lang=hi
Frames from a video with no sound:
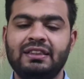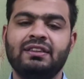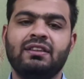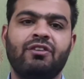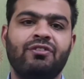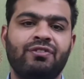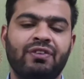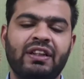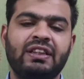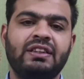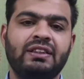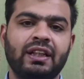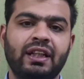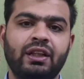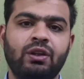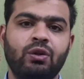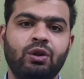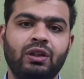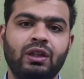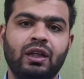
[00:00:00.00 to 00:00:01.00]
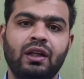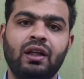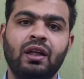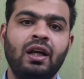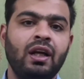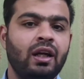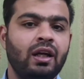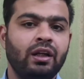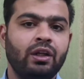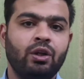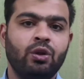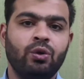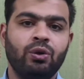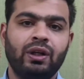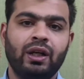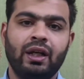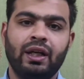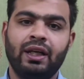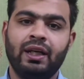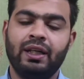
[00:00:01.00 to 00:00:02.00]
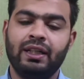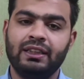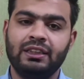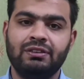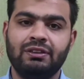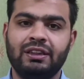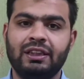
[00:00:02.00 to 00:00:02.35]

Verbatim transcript: इसका फिक्स नहीं होता क्योंकि इस